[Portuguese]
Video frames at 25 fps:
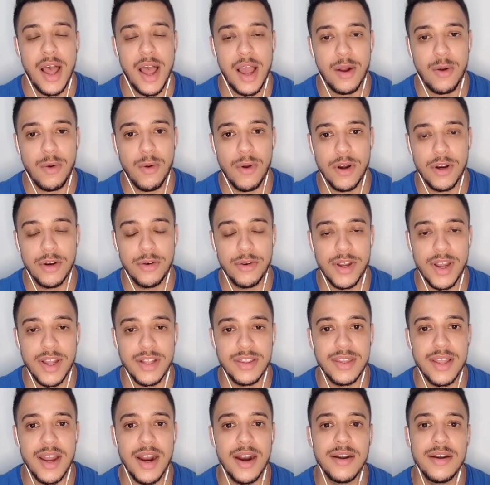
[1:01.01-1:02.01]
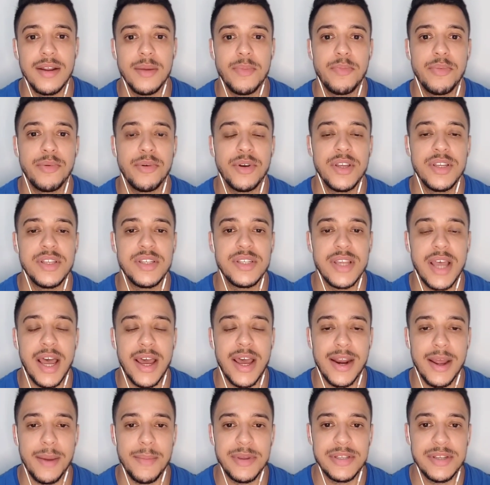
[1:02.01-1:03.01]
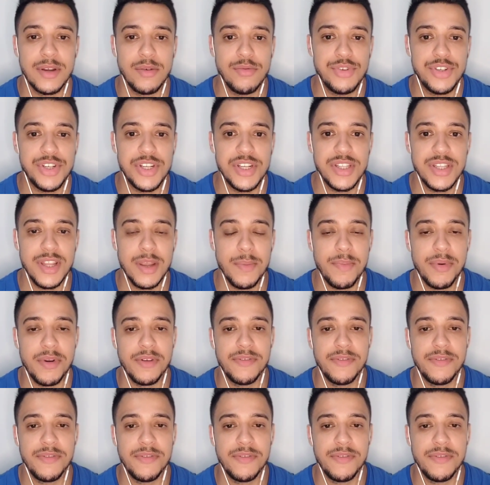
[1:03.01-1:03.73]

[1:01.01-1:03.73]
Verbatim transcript: agora no Catar, depois Arábia Saudita e para